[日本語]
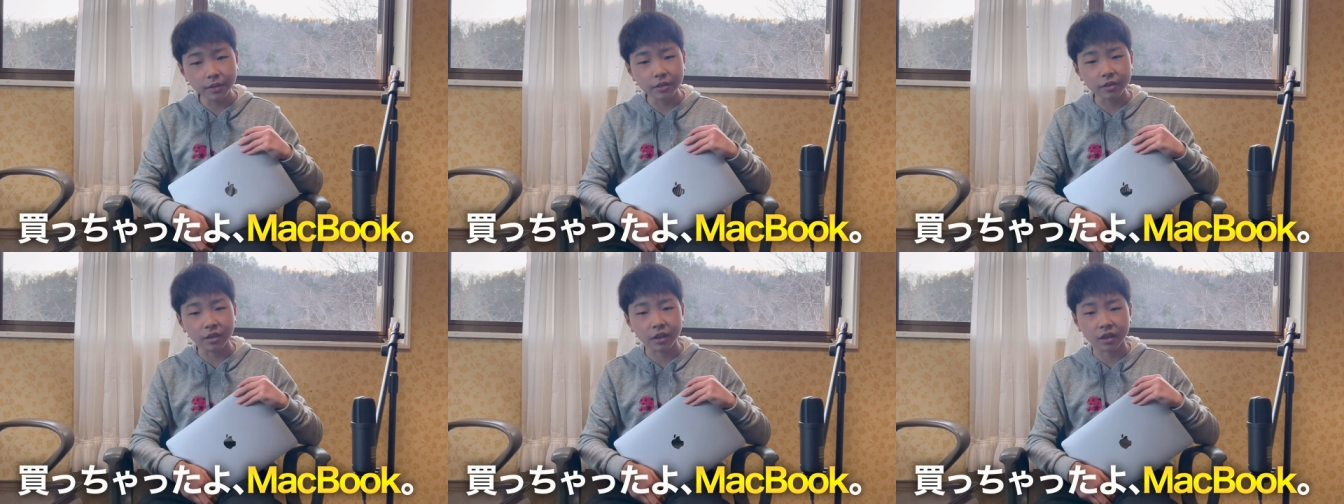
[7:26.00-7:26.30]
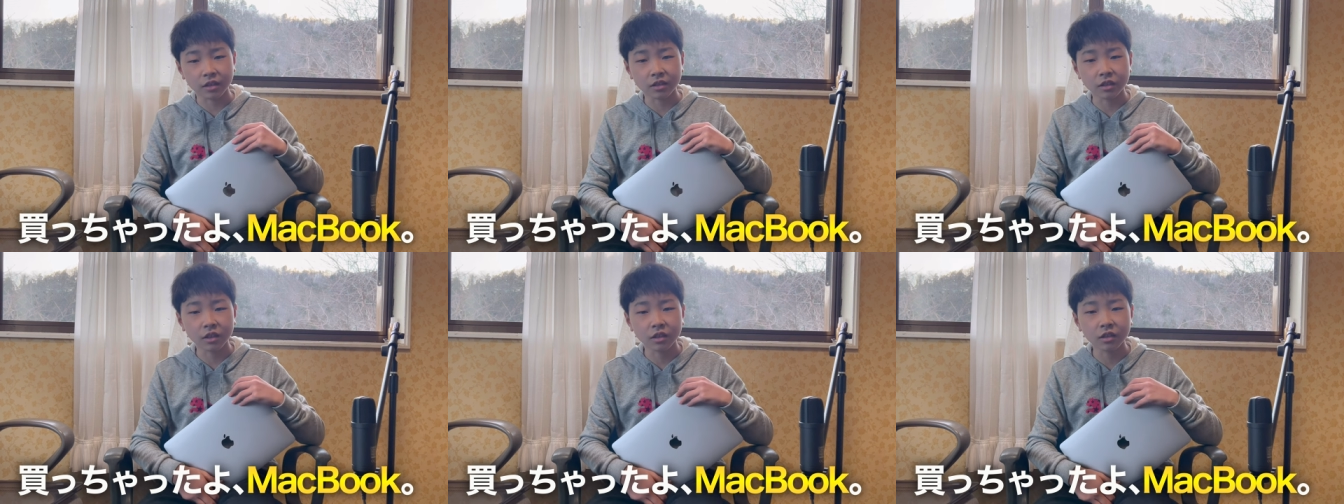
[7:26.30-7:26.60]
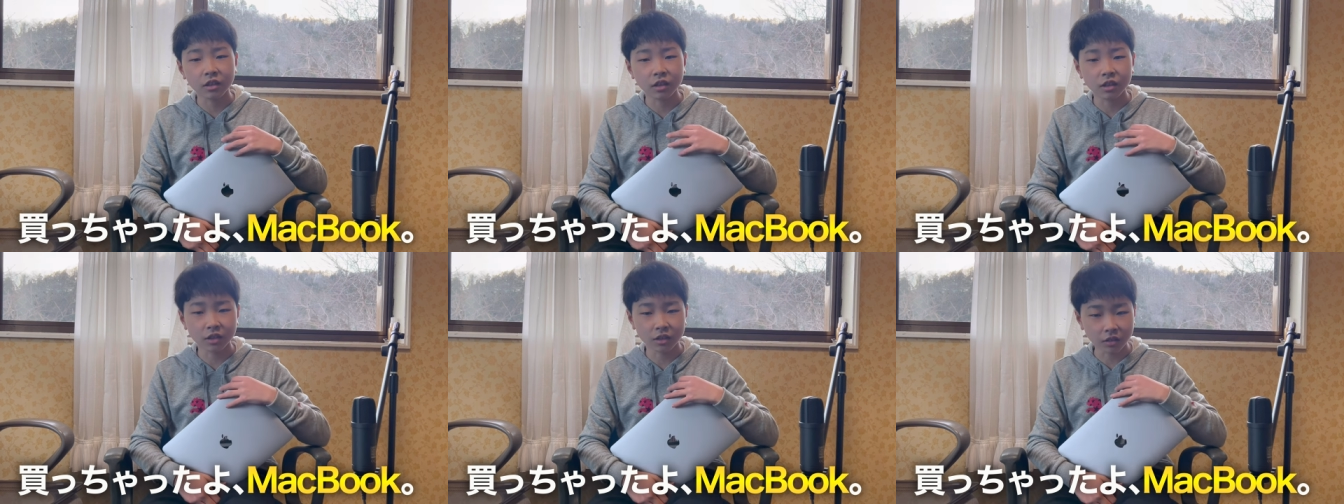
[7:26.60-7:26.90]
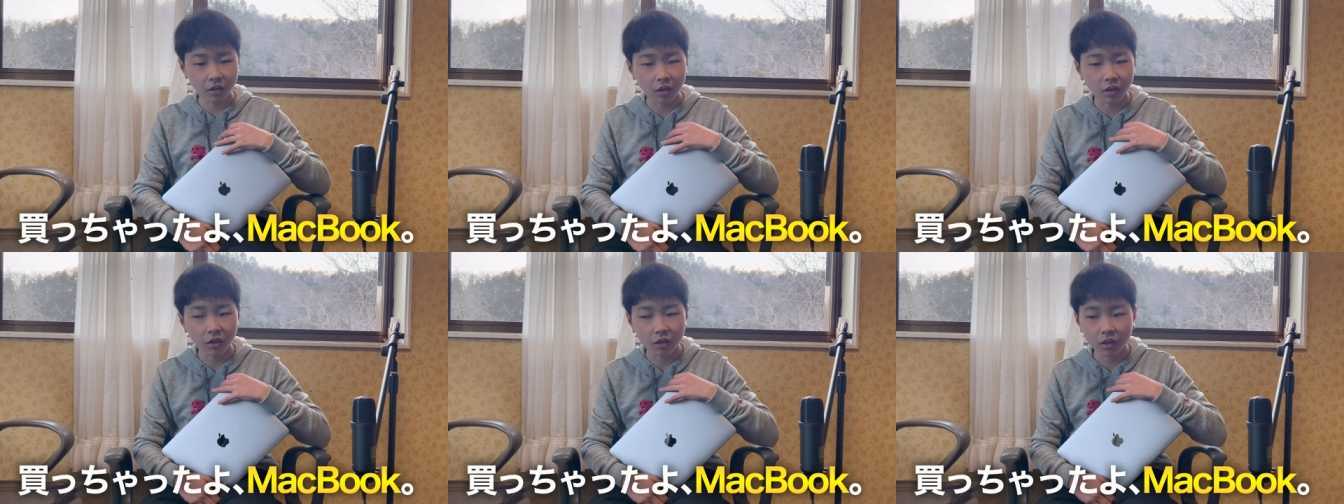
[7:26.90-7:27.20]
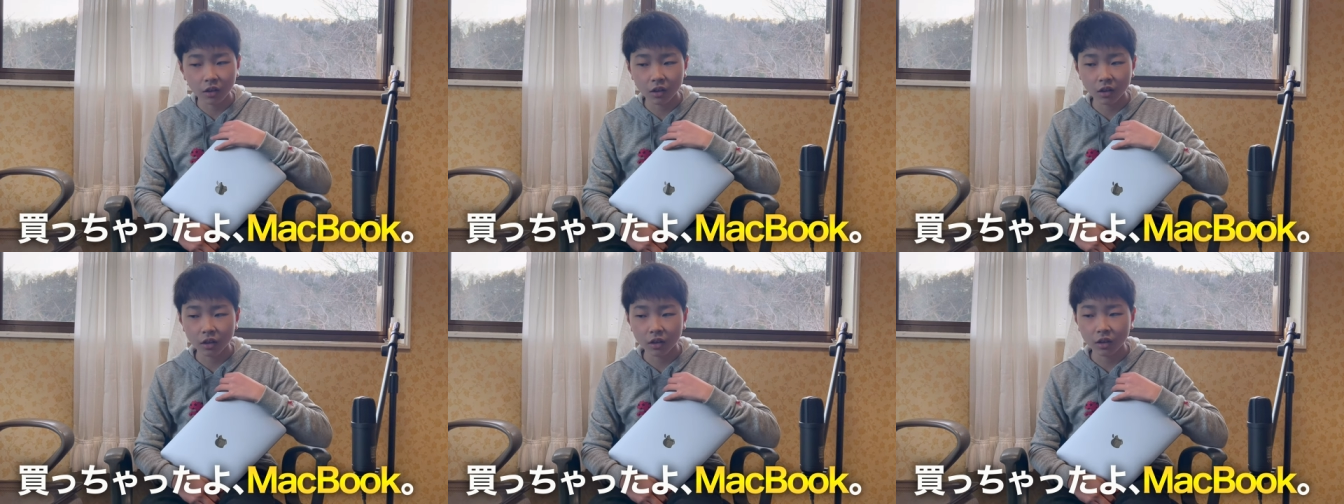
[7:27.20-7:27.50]
買っちゃったっすよ
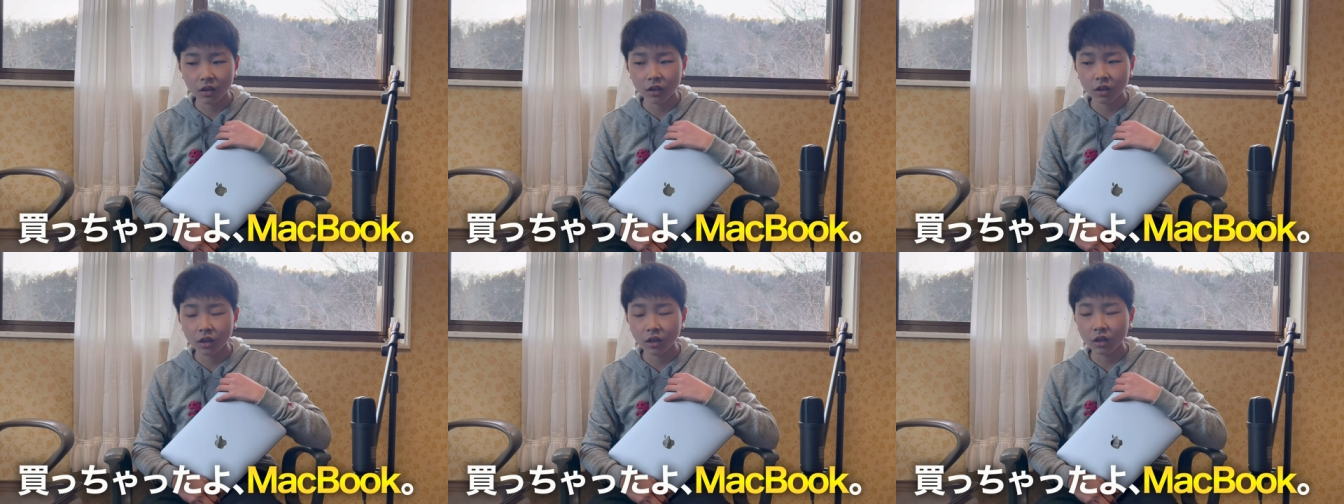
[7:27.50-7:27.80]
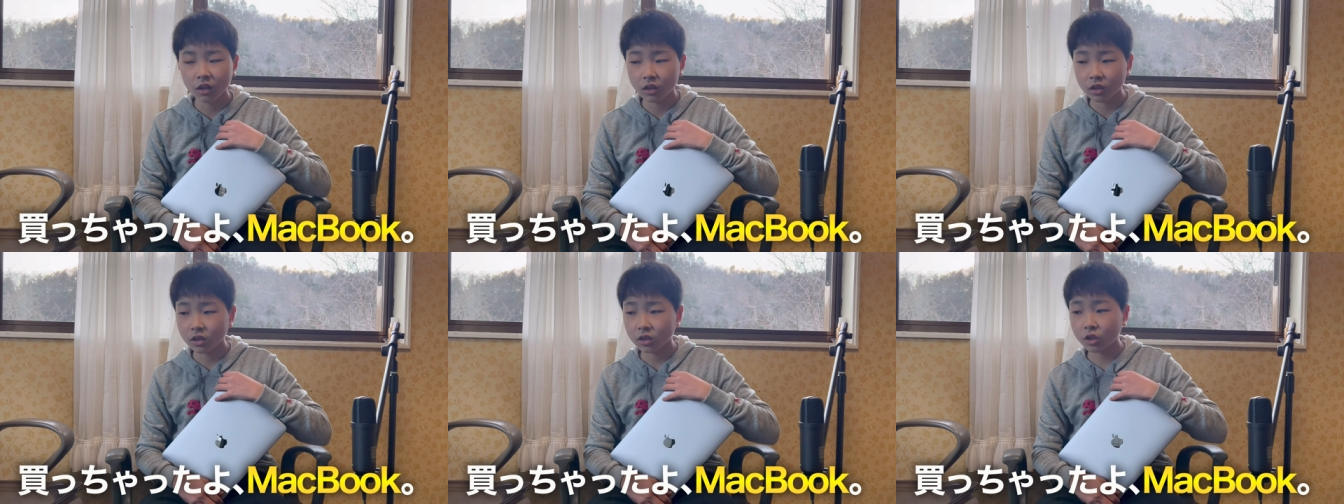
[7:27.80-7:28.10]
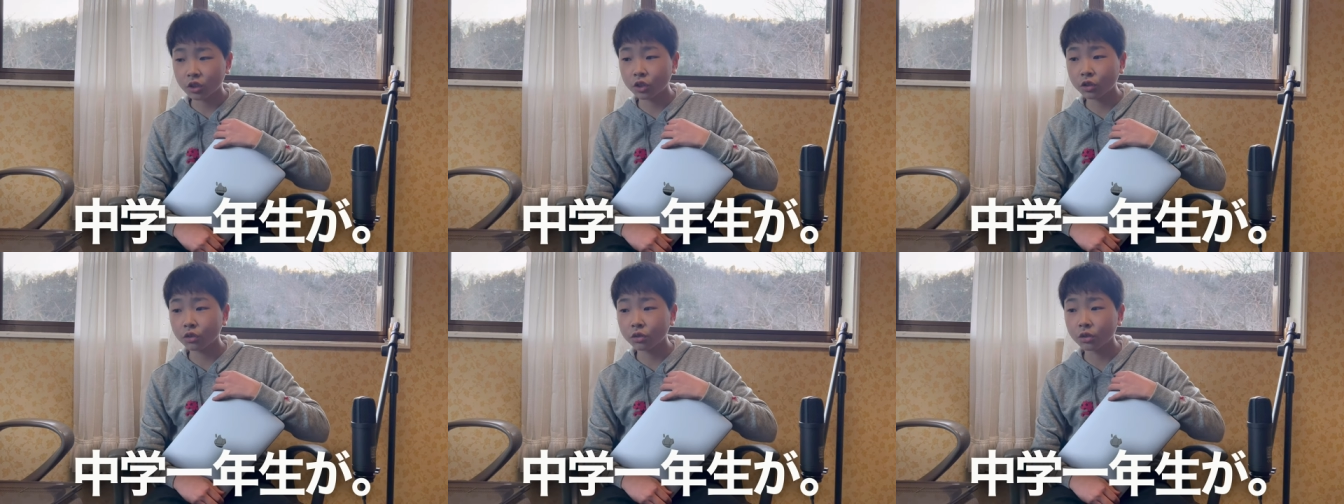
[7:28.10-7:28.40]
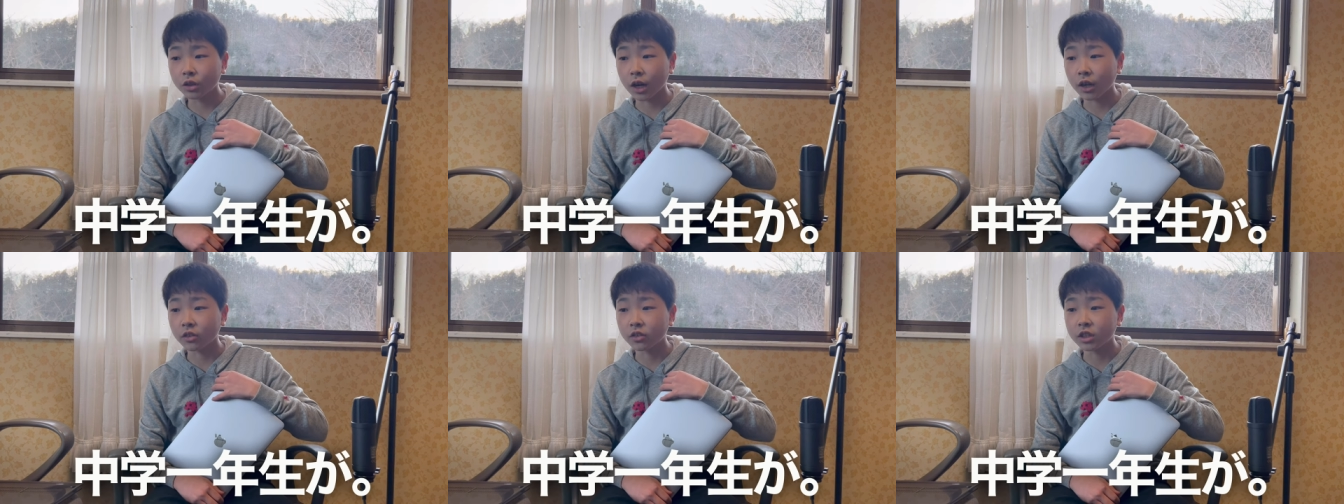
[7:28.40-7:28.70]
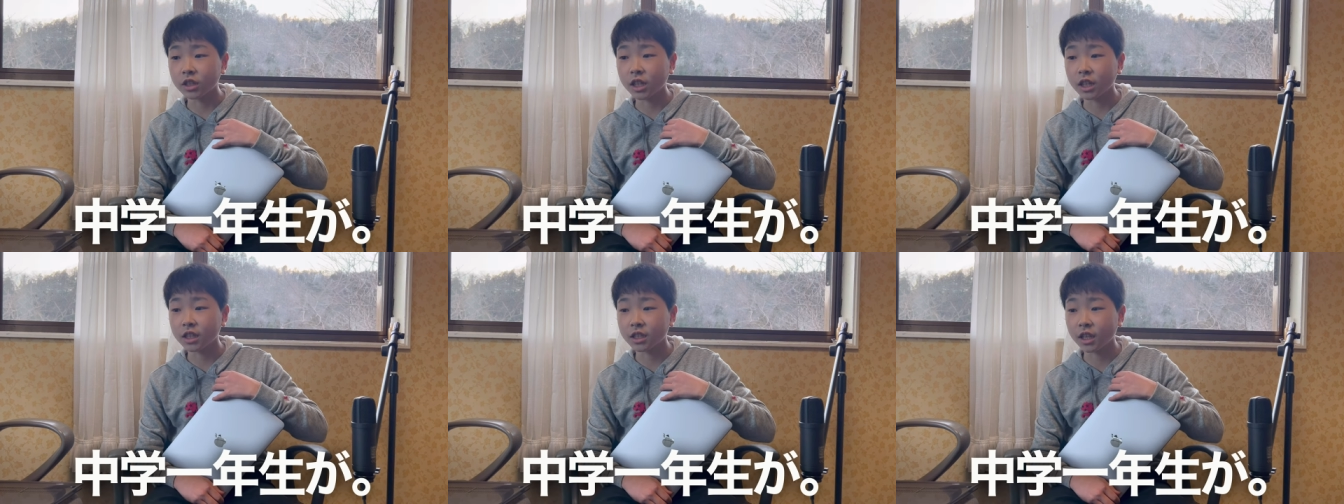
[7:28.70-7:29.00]
中学
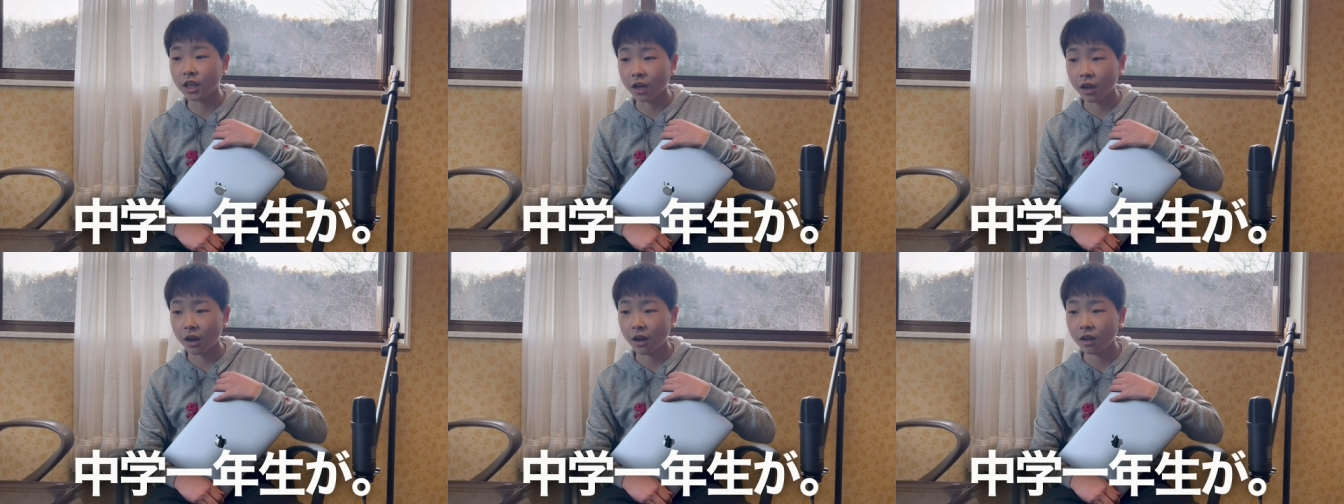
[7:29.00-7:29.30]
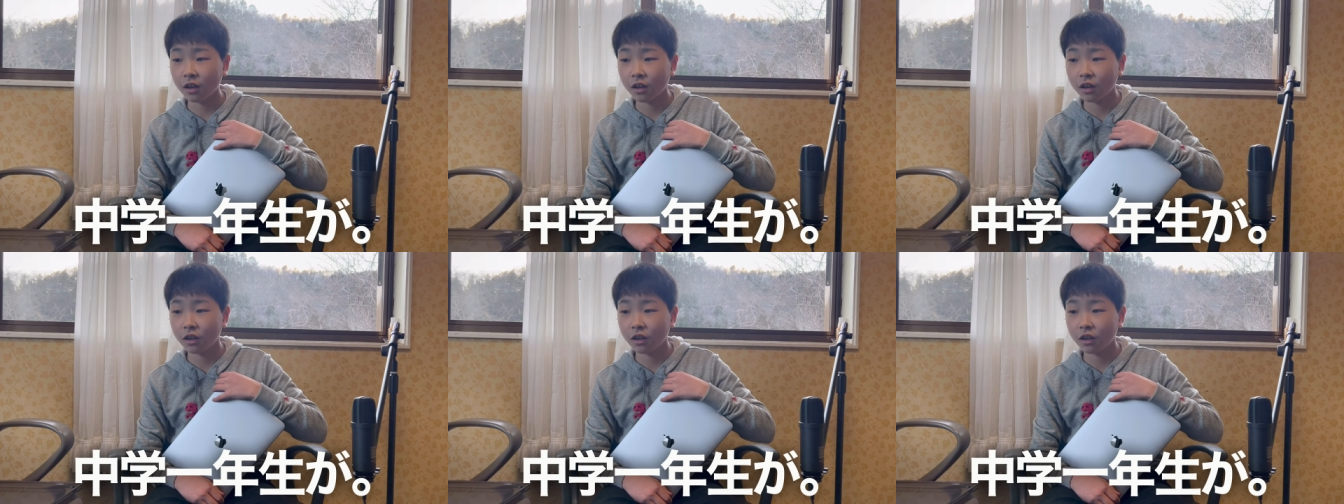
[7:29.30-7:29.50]
1年生が